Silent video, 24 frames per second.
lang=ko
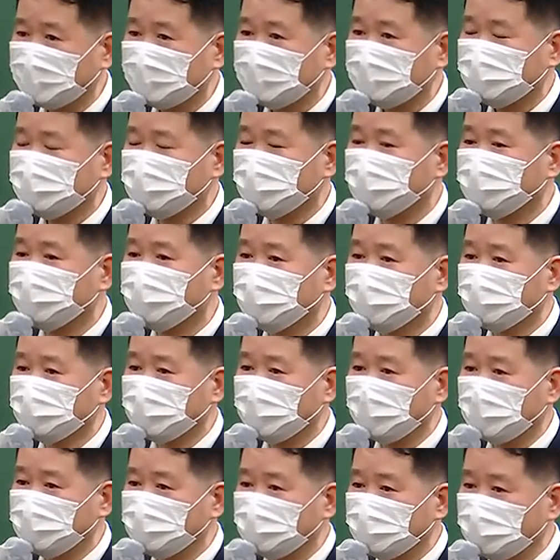
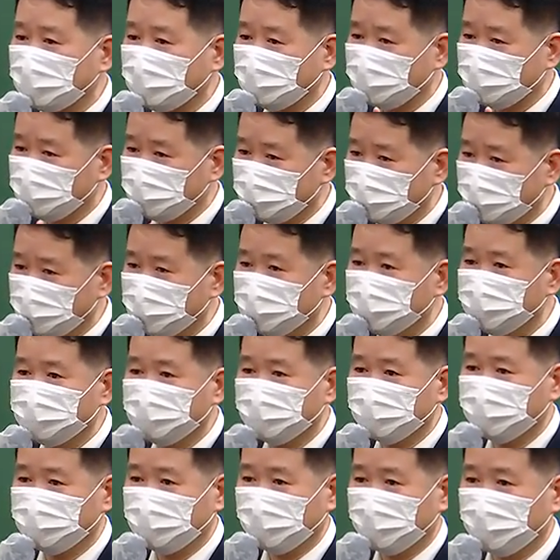적용되는 게
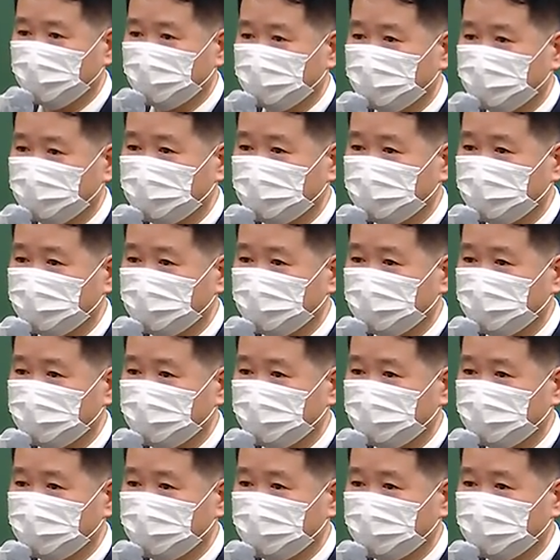민법이에요.